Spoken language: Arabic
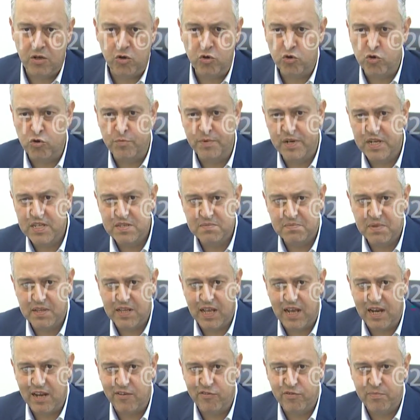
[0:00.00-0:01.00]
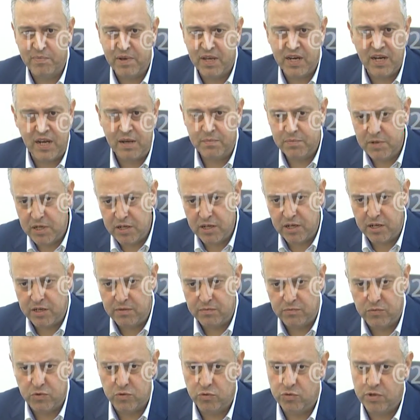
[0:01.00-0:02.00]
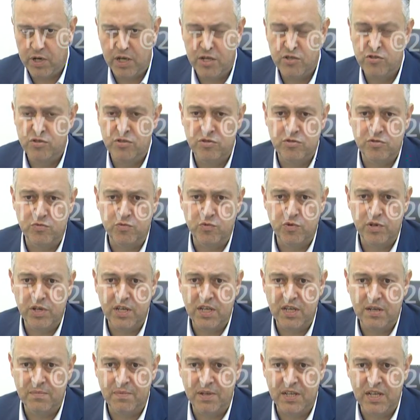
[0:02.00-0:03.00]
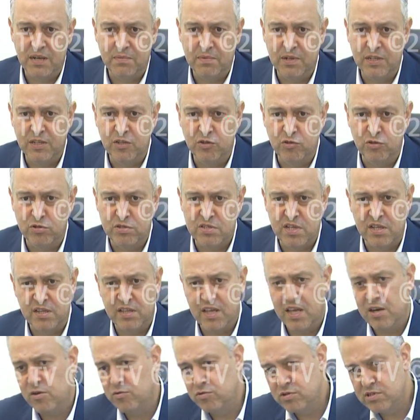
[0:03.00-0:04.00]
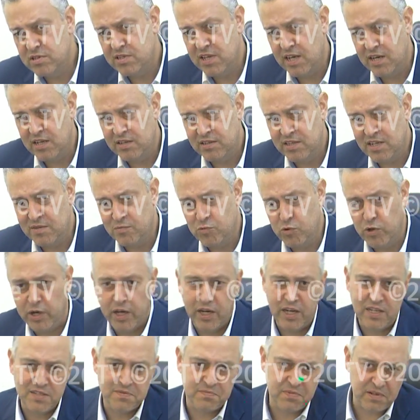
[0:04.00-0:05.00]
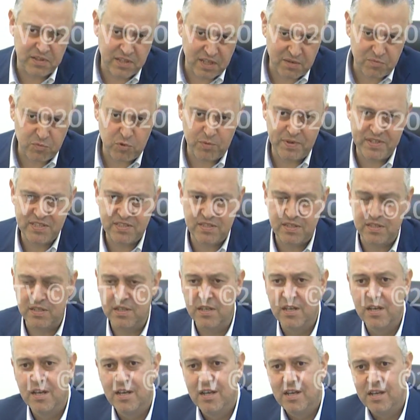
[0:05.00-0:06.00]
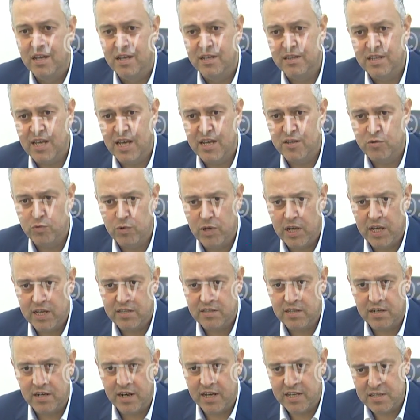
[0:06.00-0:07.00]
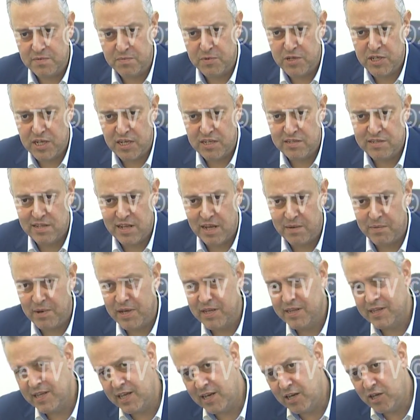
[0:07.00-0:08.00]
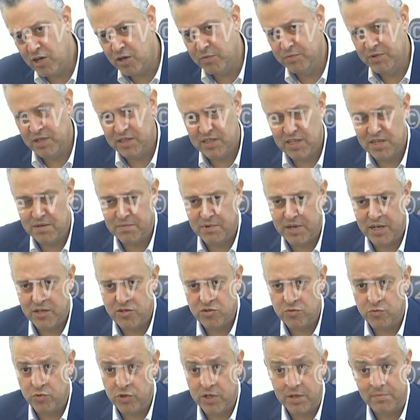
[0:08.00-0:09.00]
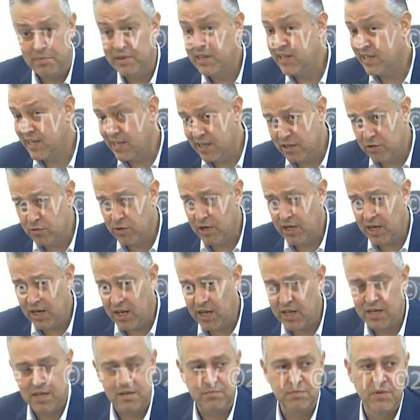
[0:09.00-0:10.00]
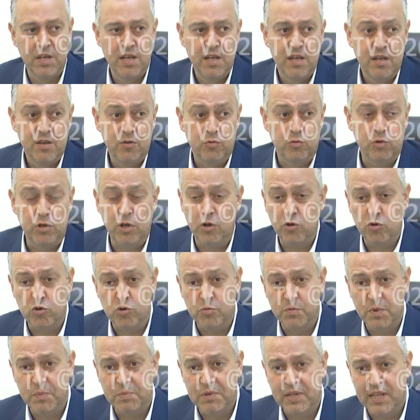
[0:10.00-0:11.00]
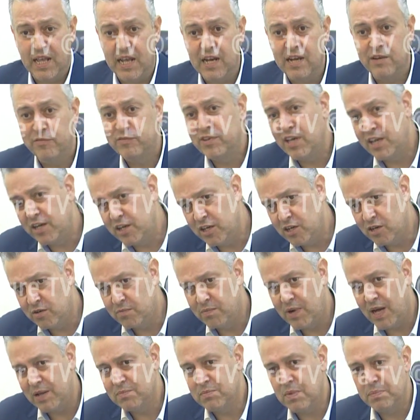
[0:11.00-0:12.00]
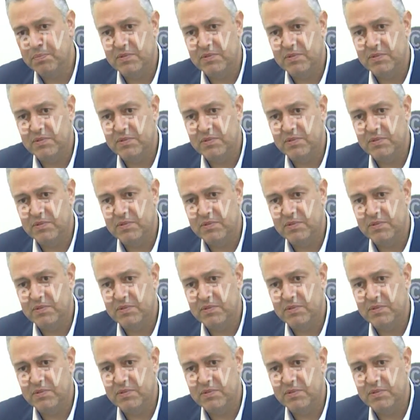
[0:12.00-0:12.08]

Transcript: الحكومه لازم تتالف امبارح قبل اليوم ورئيس الجمهوريه بدل ما ننطر سنتين ونص تنتخبه كان لازم ننتخبه بس انتهت ولايه الرئيس ميشيل سليمان ثاني يوم ننتخب رئيس جمهوريه مثل كل دول العالم والحكومه بتتالف ثاني يوم بعد ما